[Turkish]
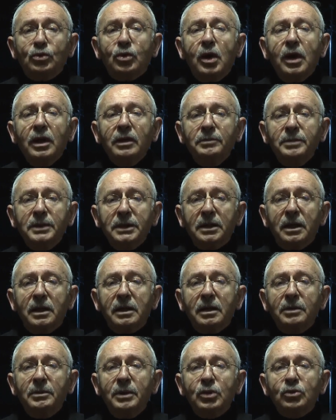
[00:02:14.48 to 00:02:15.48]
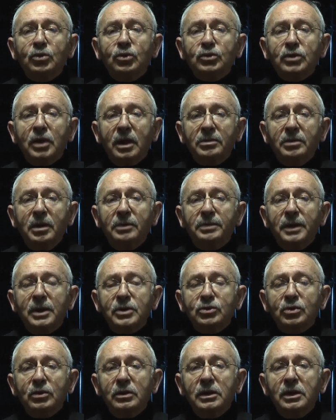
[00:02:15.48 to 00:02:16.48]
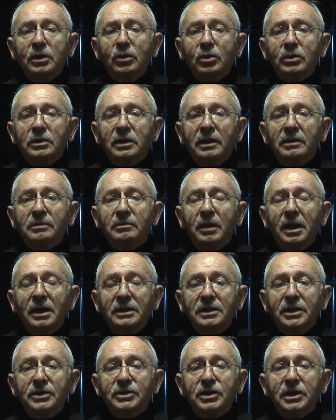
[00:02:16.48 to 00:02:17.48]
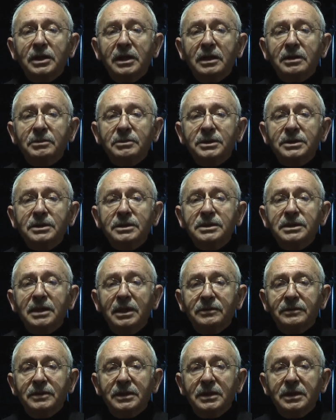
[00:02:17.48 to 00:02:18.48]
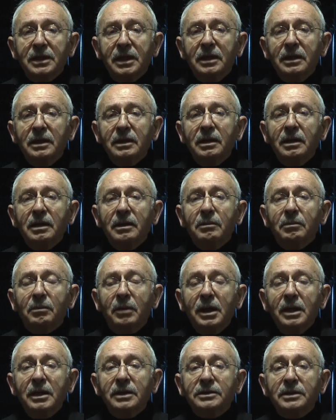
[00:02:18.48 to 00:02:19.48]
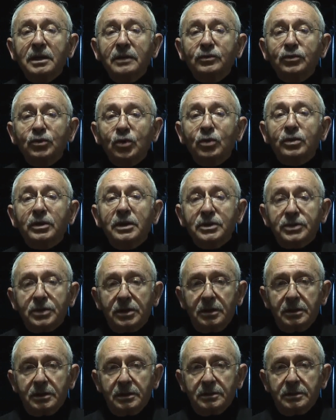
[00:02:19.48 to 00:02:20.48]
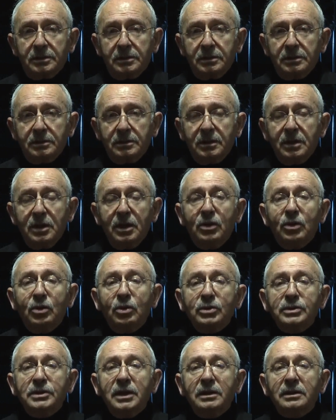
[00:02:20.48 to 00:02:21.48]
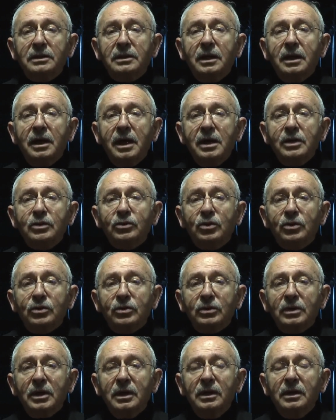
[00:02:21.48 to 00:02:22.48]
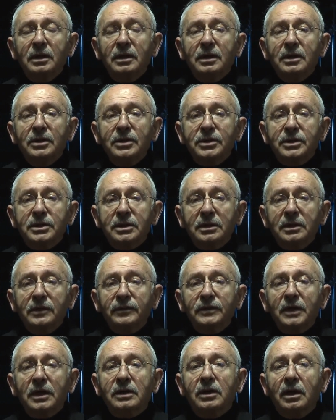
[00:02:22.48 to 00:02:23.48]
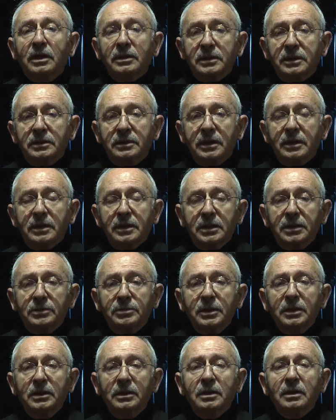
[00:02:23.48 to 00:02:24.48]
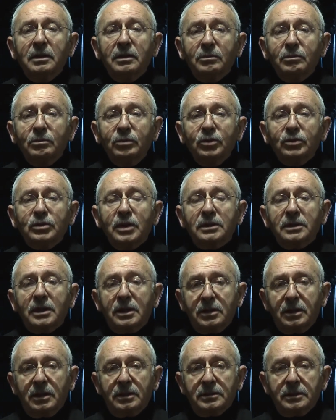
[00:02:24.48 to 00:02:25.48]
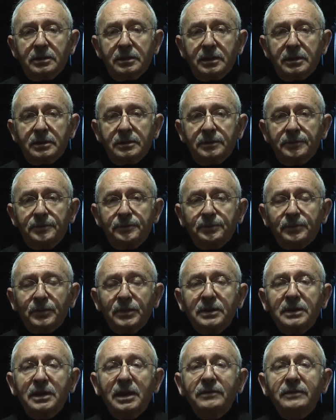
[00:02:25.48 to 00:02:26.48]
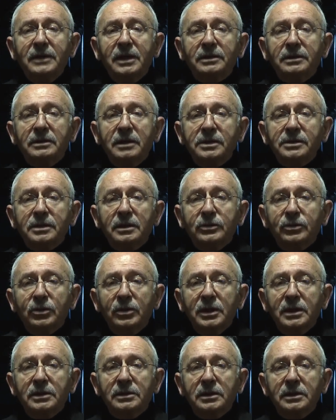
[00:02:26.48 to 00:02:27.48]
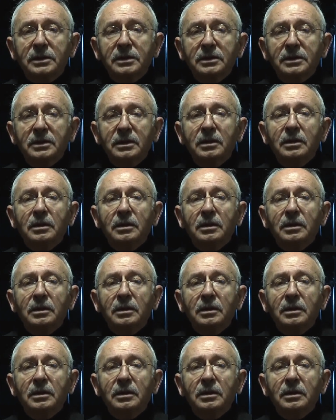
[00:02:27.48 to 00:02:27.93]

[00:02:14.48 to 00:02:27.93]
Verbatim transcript: Doğal bir arama kurtarma personeli olan madencilerimizin sevkinde maalesef çok geç kalındı. Özetle her konuda sınıfta kaldıkları gibi Bunda da kaldılar. Devlet nasıl yönetilir